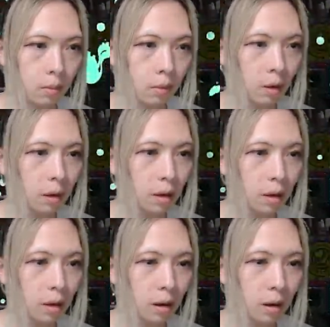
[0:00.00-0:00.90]

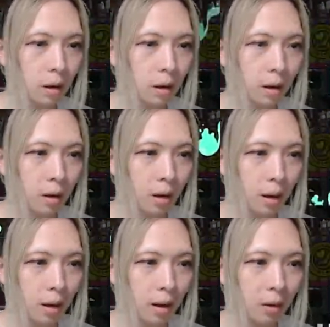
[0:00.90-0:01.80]
あー、
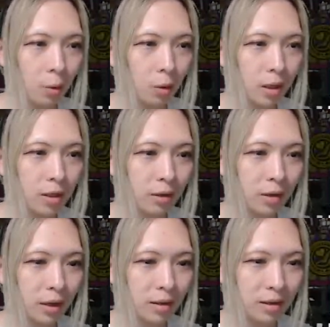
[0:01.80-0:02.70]
あー、こうなっちゃうわ
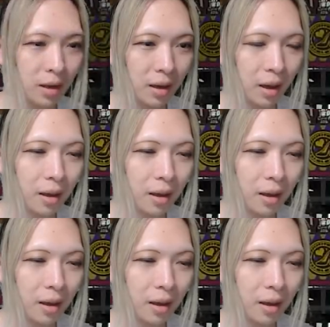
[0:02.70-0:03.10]
けですね。